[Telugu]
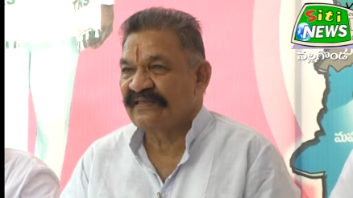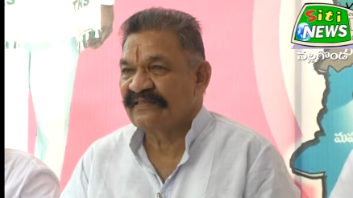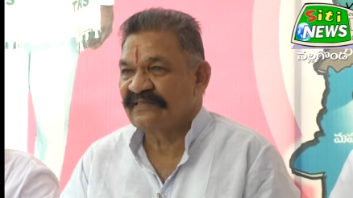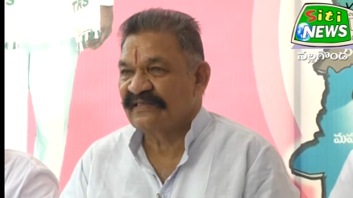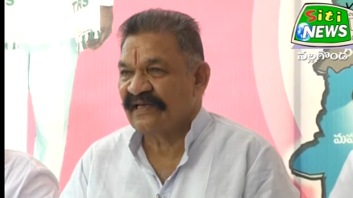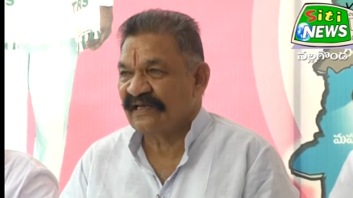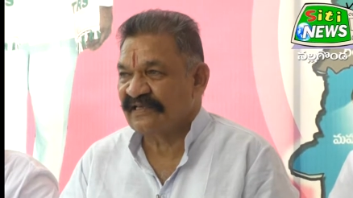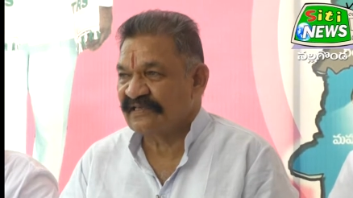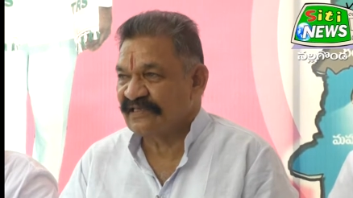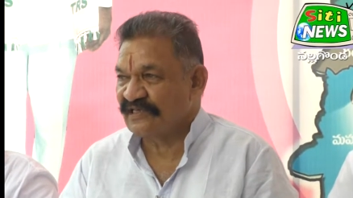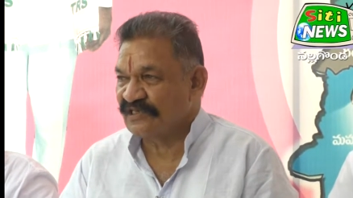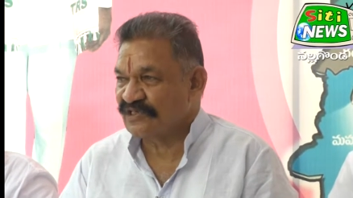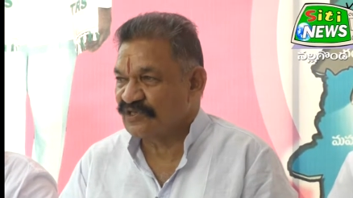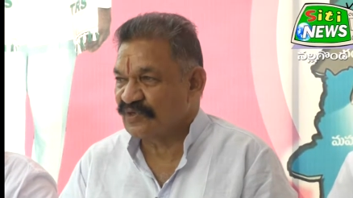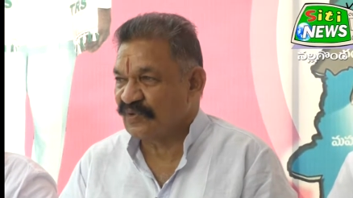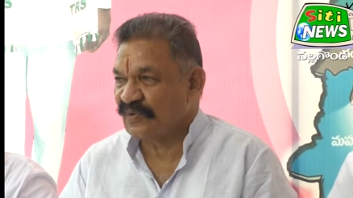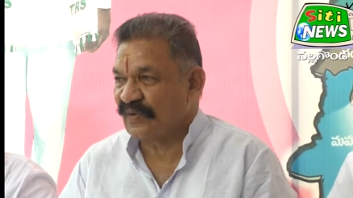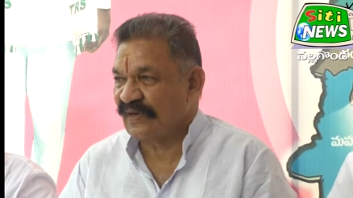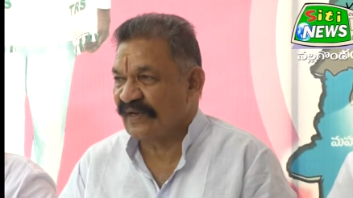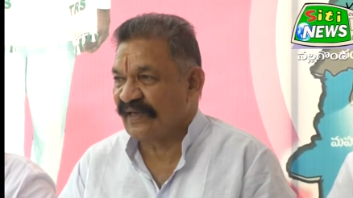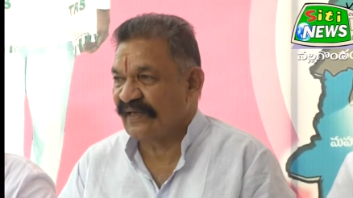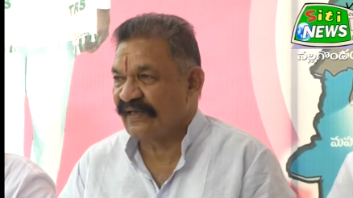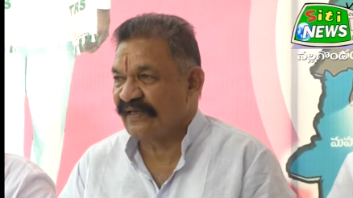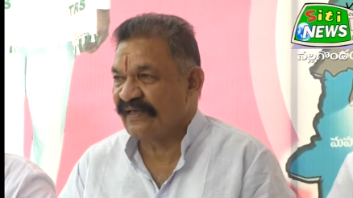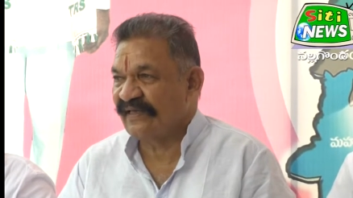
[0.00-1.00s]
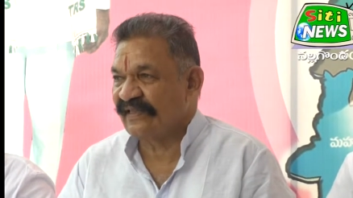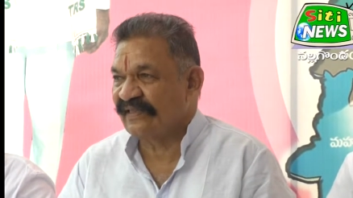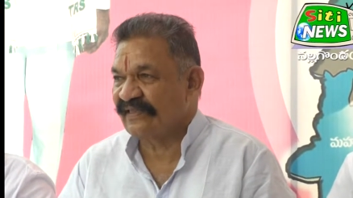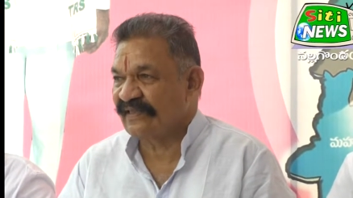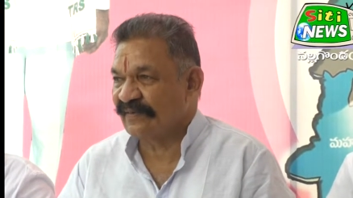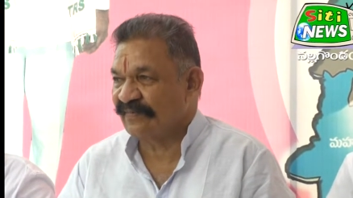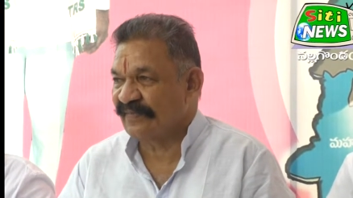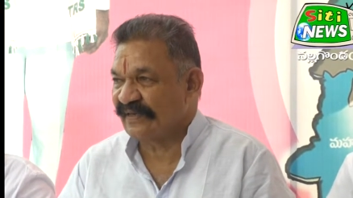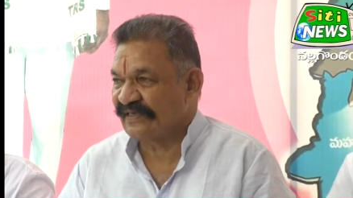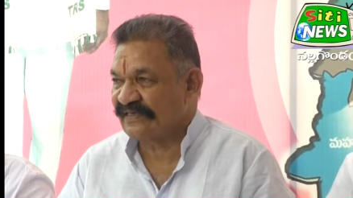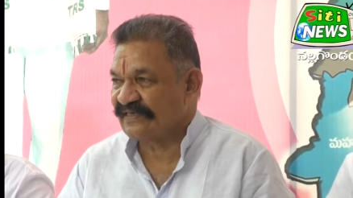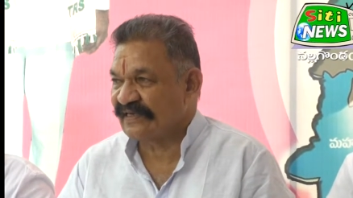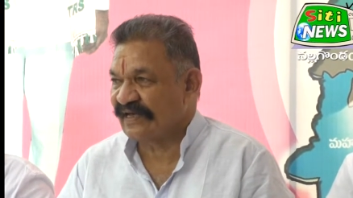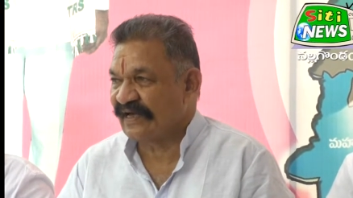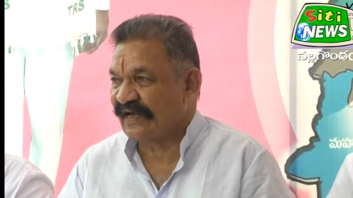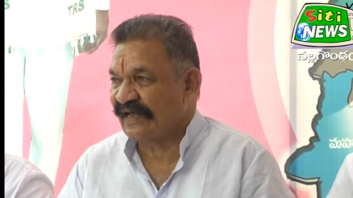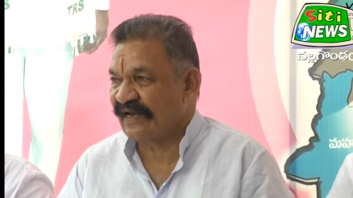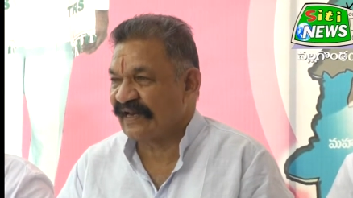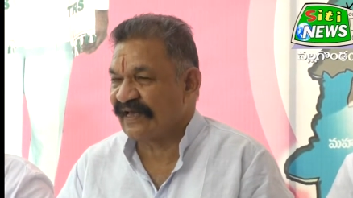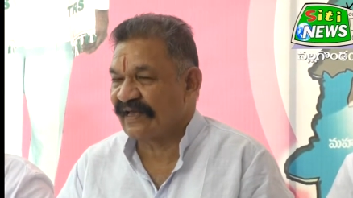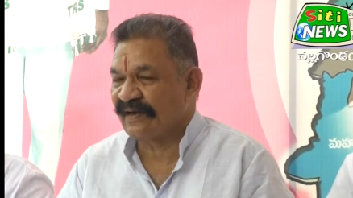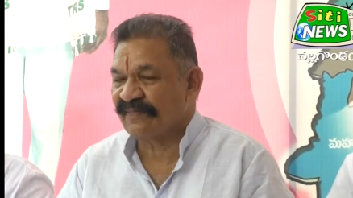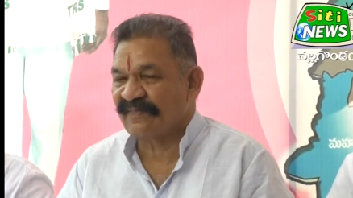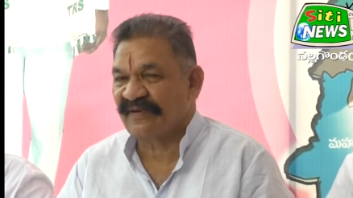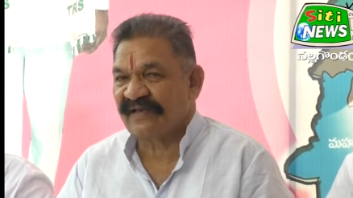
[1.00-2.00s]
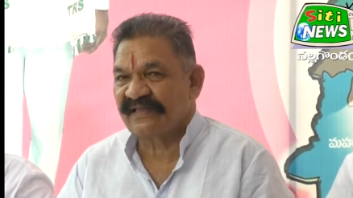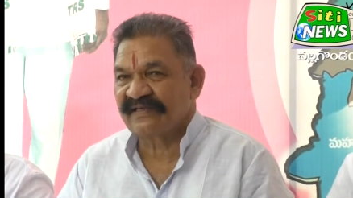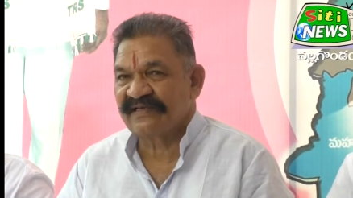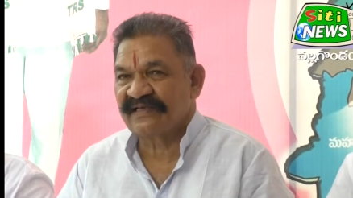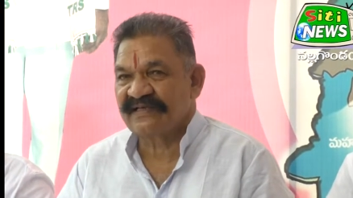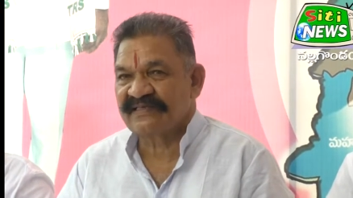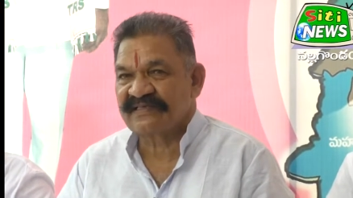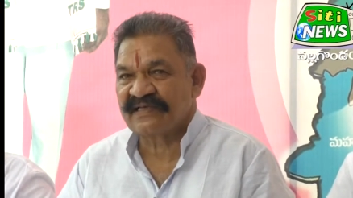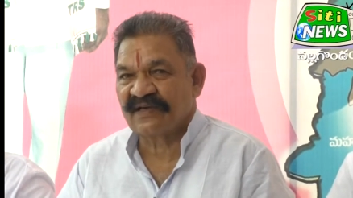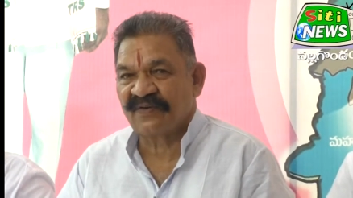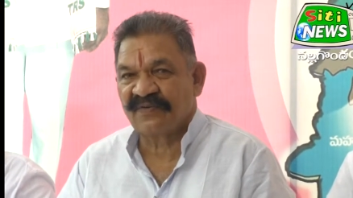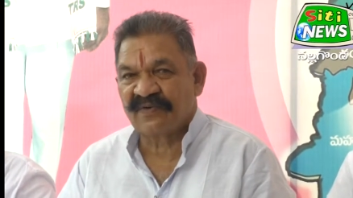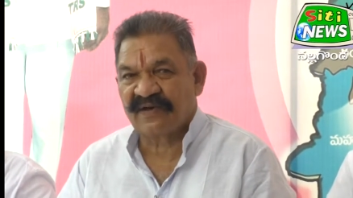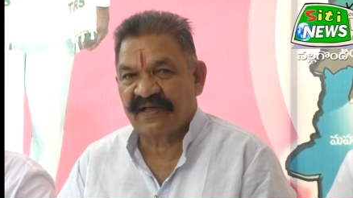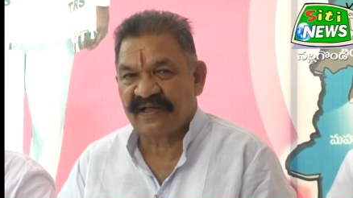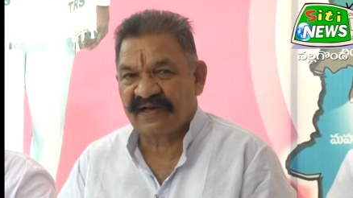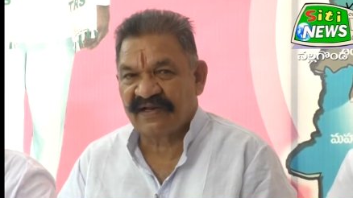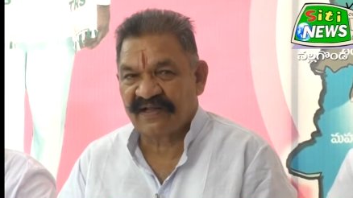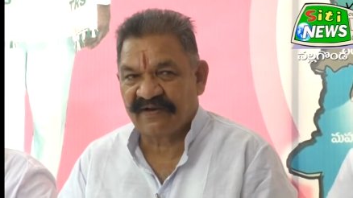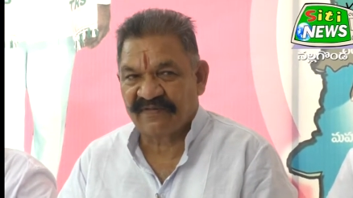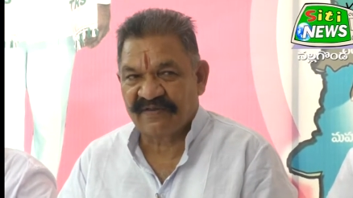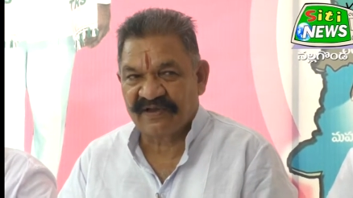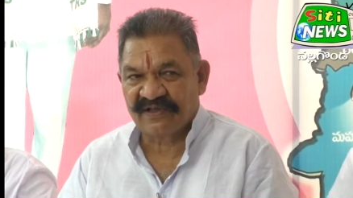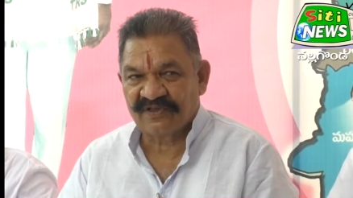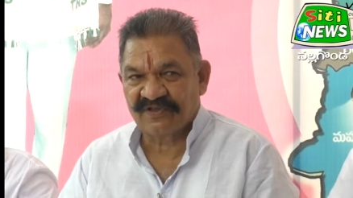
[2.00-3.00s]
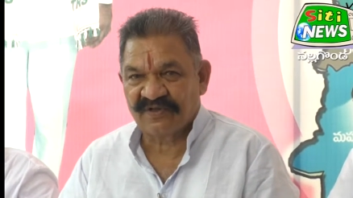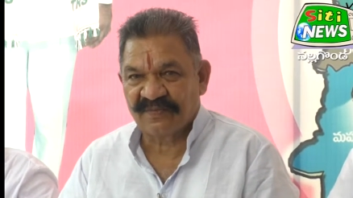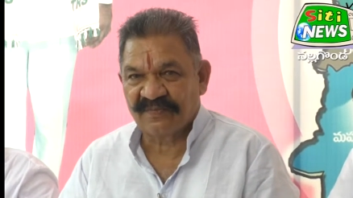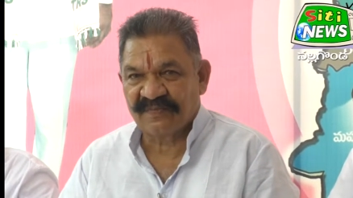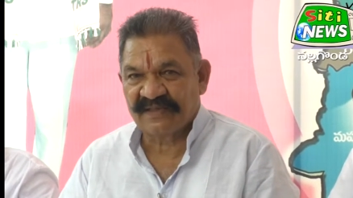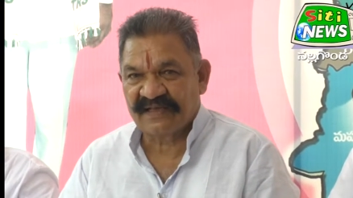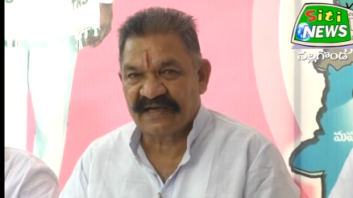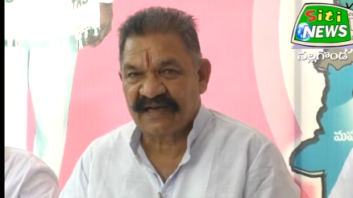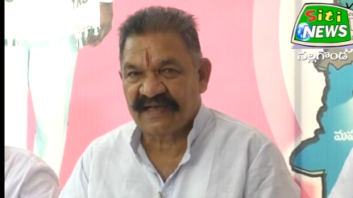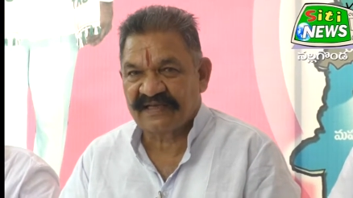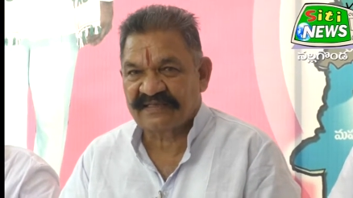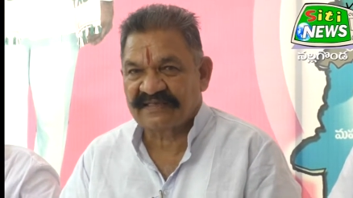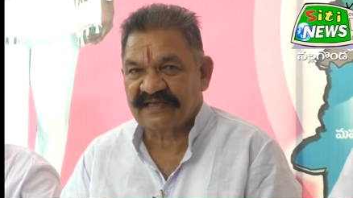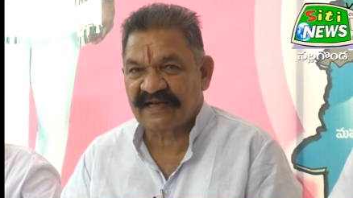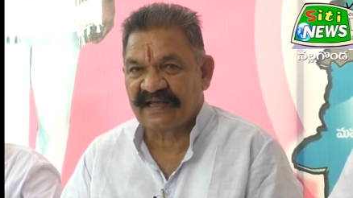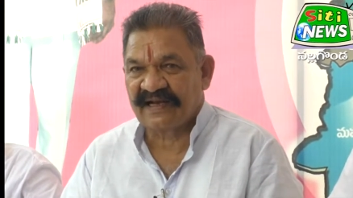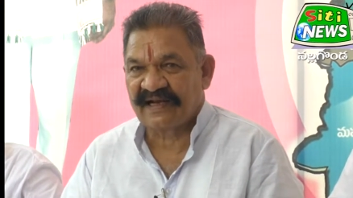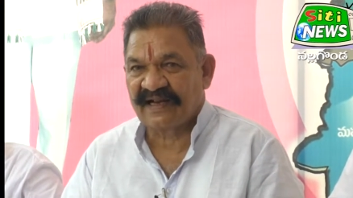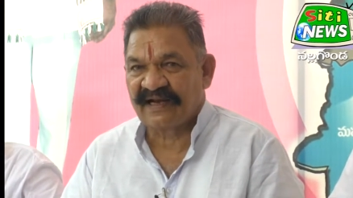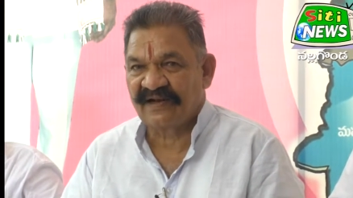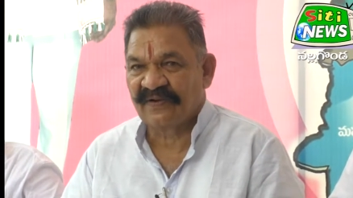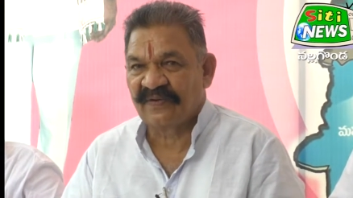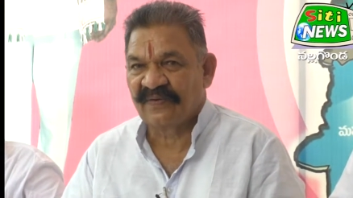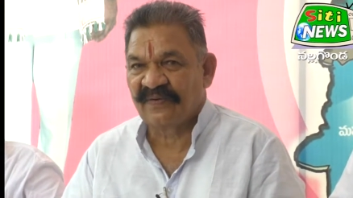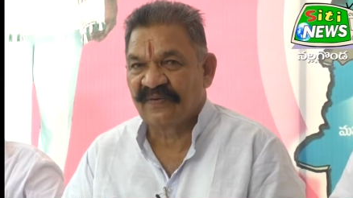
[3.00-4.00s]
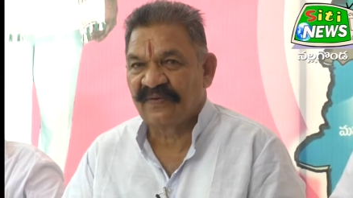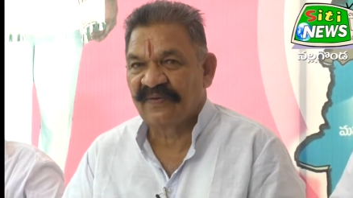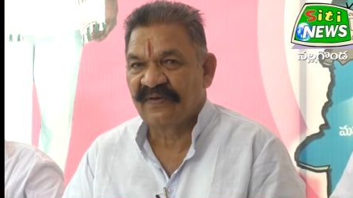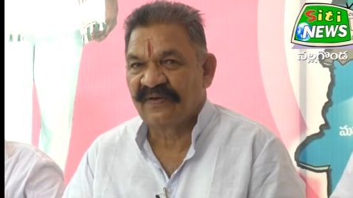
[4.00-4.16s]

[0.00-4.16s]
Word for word: చర్చించుకొని ఇంత మంచి కార్యక్రమాలు చేస్తూ ఉన్నారు ఇరవై తొమ్మిది రాష్ట్రాలలో